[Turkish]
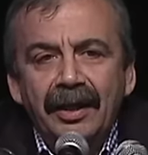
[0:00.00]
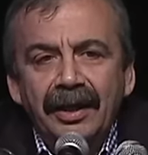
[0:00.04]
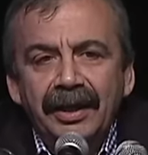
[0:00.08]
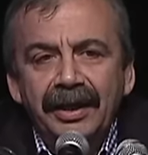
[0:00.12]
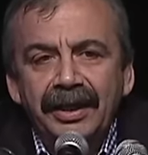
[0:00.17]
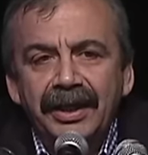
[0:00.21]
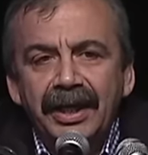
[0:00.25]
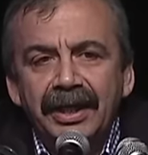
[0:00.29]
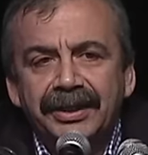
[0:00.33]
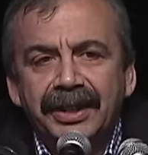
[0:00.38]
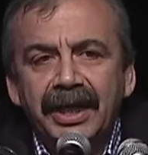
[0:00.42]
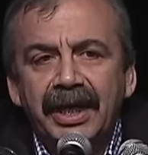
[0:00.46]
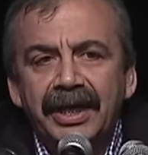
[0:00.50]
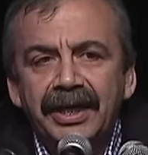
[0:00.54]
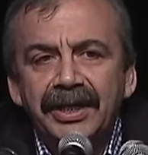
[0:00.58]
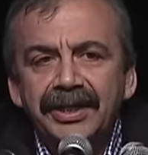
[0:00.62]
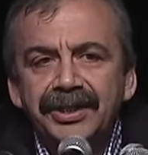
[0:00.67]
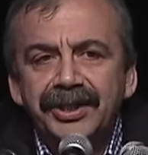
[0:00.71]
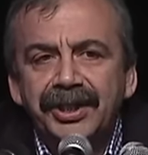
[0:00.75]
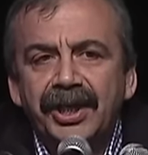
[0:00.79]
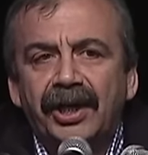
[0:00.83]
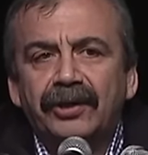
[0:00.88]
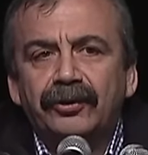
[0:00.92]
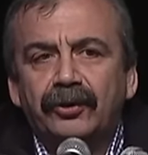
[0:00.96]

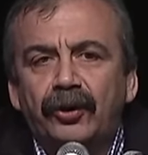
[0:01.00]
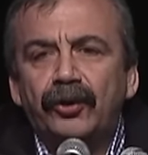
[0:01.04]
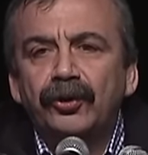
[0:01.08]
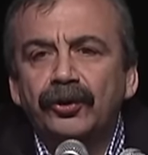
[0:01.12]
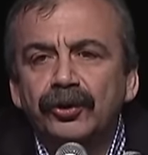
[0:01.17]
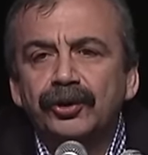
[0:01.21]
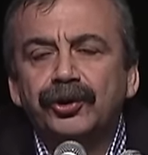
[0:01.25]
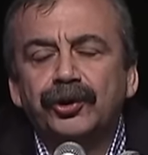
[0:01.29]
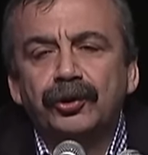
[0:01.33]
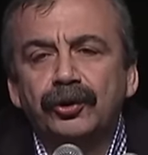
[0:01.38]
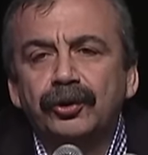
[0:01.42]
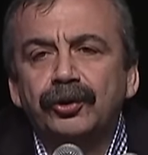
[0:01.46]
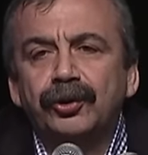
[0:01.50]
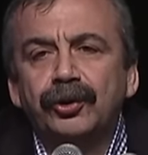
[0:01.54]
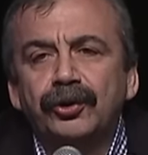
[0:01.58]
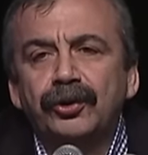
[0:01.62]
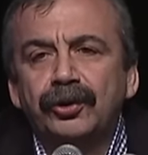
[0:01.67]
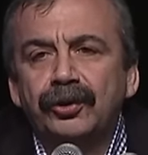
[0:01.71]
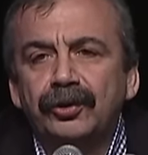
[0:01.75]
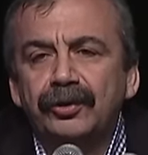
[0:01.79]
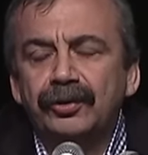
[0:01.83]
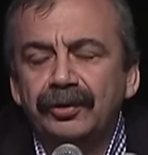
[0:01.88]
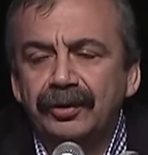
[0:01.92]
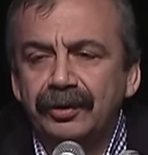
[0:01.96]
Yeterince
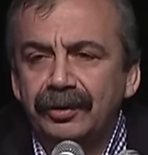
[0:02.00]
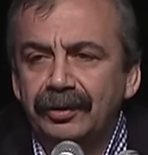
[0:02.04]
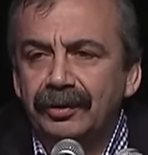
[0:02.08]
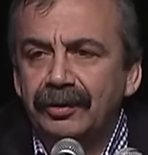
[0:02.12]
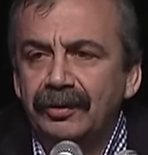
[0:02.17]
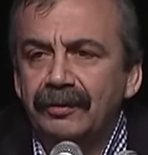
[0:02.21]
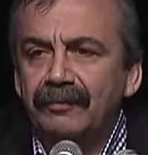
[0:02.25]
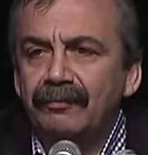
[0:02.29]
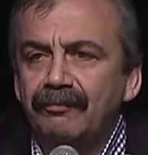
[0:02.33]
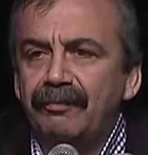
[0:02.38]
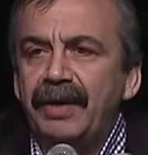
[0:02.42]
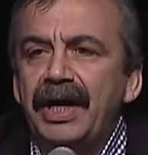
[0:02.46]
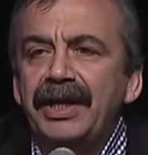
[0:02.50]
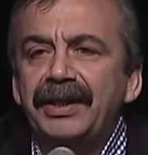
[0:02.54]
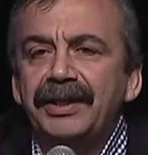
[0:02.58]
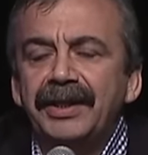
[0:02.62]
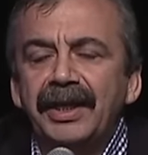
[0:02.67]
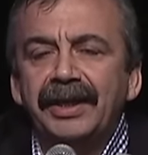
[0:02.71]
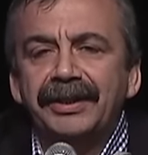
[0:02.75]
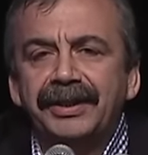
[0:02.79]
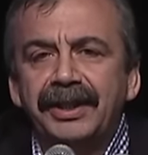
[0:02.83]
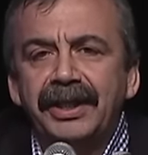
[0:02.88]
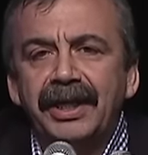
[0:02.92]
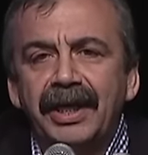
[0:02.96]
konuşuldu. Ben
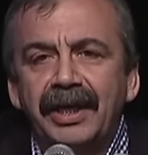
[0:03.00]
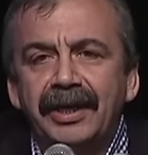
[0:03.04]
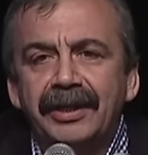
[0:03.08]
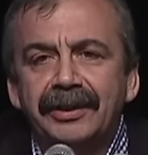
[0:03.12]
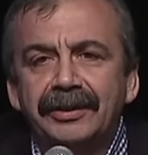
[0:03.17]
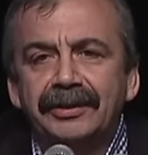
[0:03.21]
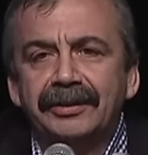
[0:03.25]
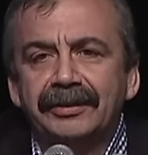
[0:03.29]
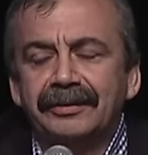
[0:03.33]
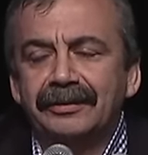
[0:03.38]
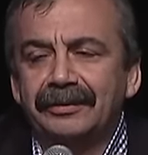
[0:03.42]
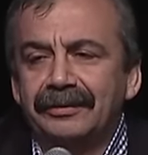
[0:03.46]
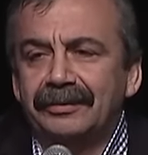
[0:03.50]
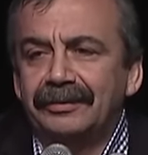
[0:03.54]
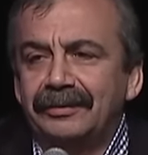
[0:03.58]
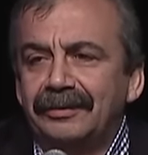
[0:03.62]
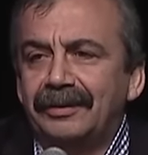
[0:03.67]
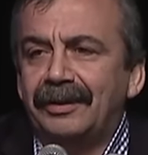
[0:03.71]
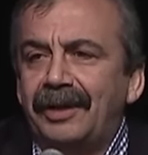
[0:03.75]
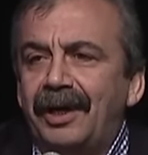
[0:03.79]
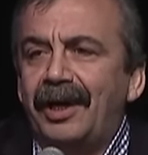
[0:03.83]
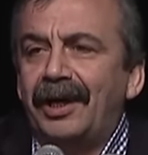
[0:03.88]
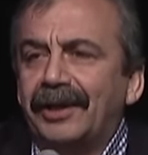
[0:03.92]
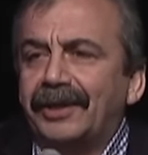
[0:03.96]
de diğer
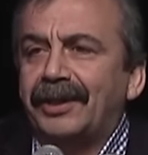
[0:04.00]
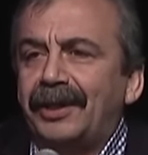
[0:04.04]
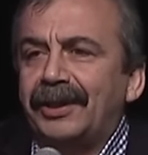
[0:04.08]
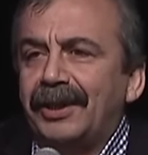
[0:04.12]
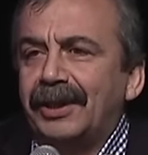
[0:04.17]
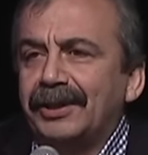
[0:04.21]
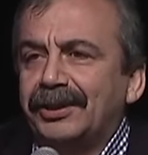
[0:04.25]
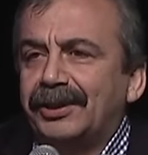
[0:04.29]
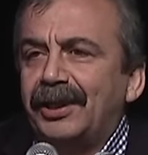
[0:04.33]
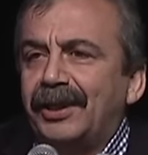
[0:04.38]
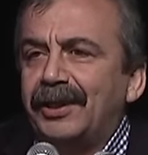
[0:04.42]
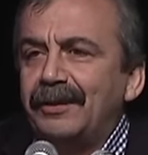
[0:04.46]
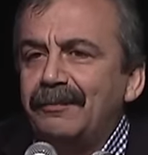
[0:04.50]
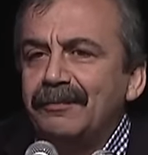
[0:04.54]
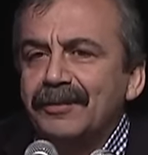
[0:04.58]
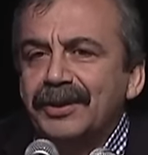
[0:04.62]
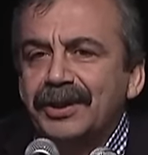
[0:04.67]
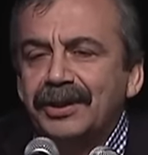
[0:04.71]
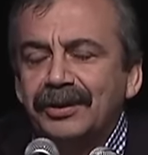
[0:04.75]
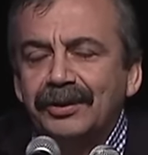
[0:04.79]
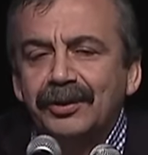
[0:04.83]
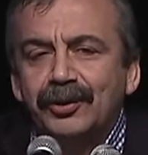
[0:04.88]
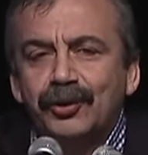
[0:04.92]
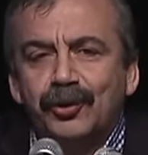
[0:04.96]

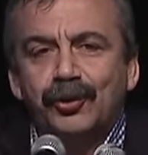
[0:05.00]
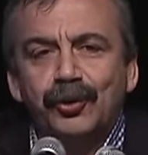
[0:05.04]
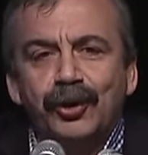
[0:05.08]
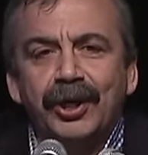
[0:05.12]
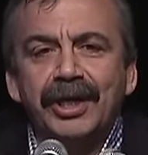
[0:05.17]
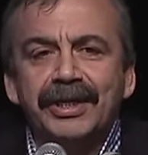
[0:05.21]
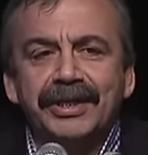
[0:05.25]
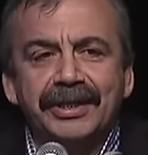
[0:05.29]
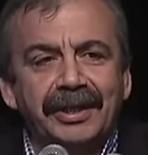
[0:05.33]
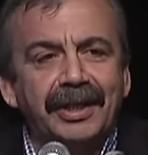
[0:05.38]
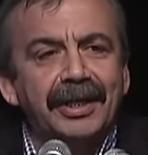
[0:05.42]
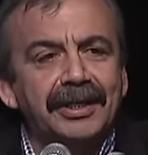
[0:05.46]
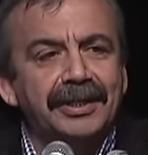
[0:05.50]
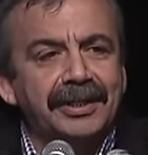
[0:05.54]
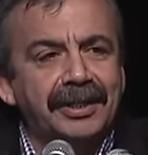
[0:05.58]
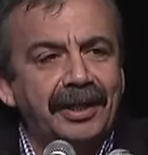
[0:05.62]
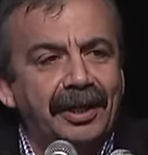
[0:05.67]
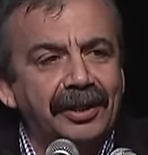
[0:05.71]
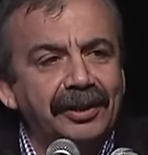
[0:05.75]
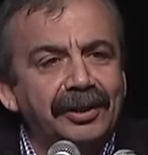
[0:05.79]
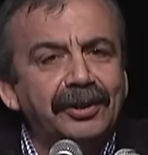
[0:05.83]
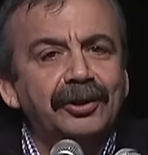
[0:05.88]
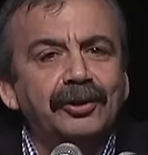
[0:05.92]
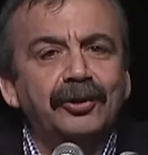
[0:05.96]
arkadaşlarımızın süresine
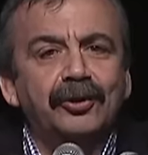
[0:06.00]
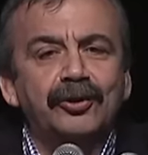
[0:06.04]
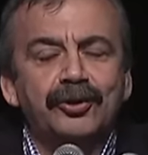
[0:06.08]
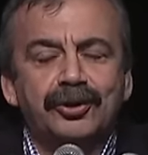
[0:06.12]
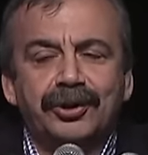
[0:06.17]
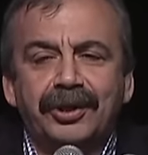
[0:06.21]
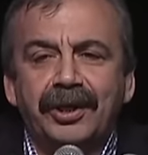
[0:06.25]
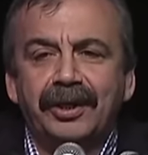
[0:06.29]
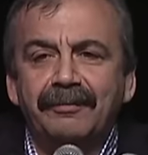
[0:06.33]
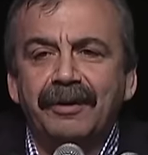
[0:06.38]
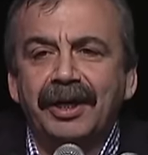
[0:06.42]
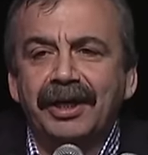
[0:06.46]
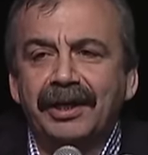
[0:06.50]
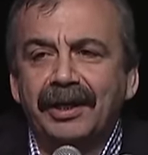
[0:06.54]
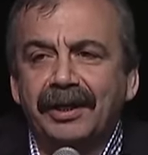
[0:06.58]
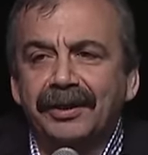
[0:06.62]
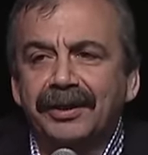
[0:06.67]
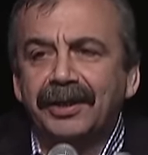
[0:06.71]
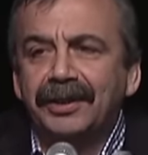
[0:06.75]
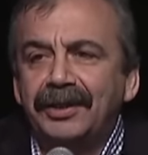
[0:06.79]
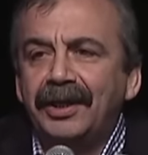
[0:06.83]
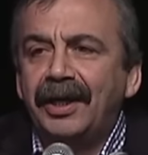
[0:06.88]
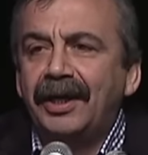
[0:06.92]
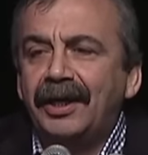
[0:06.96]
saygı göstermek
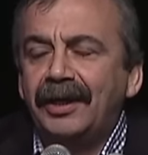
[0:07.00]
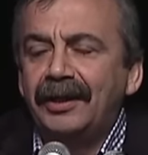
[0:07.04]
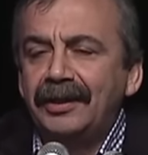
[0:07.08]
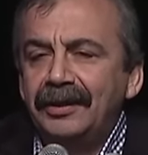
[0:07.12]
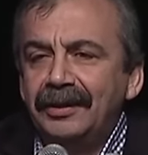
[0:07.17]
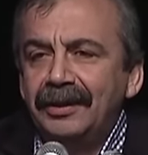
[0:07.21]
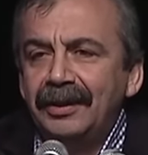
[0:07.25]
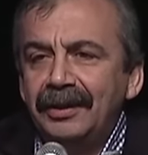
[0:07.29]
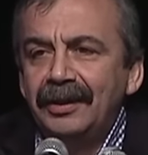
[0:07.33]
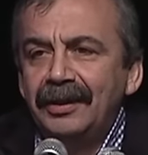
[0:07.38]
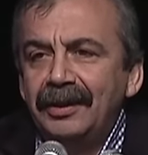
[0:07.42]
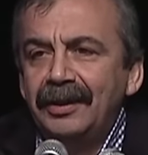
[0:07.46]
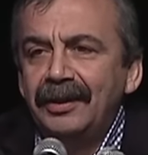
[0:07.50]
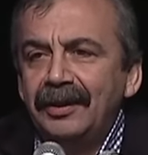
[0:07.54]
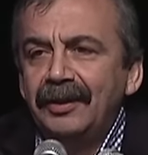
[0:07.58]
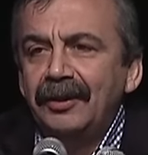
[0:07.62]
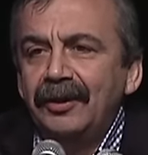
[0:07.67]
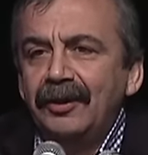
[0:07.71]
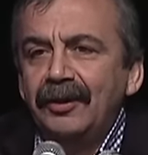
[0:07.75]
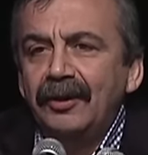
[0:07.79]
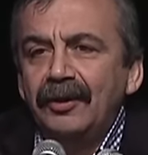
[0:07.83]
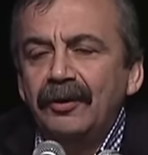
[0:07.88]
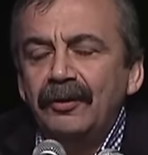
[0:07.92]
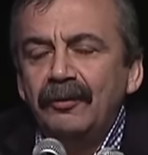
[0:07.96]
adına
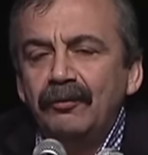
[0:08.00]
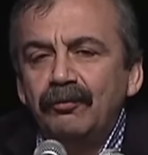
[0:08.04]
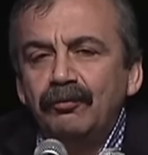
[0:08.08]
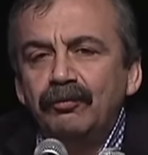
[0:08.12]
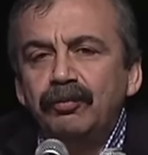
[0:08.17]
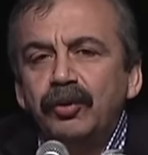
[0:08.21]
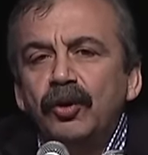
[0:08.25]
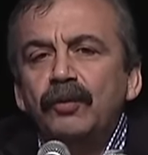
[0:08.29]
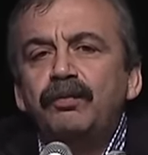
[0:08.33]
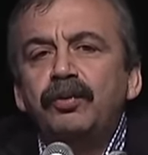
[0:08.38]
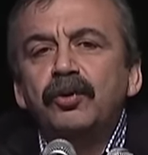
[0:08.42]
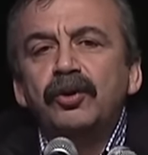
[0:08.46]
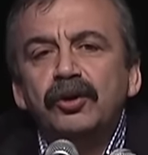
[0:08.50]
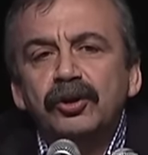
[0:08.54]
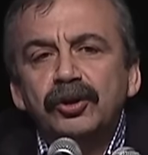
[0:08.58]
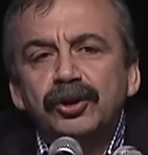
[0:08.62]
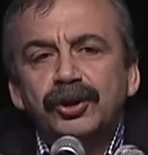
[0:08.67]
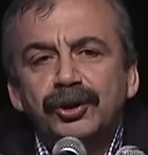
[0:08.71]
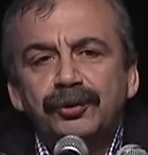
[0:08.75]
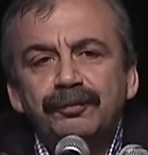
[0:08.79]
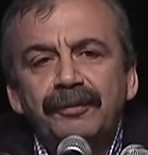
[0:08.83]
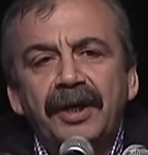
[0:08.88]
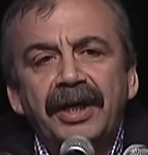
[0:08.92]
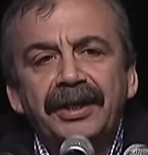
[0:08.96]
bu
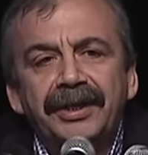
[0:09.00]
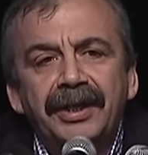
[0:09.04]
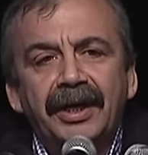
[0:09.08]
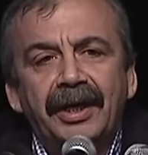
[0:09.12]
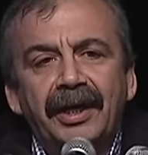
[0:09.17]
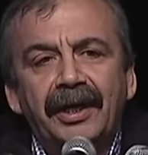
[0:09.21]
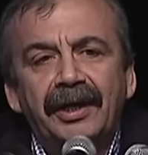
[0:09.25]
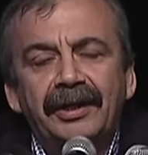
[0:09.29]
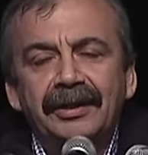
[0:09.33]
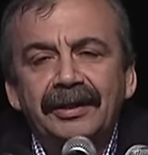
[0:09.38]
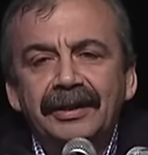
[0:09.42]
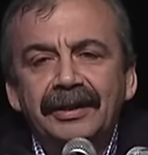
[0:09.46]
buluşmada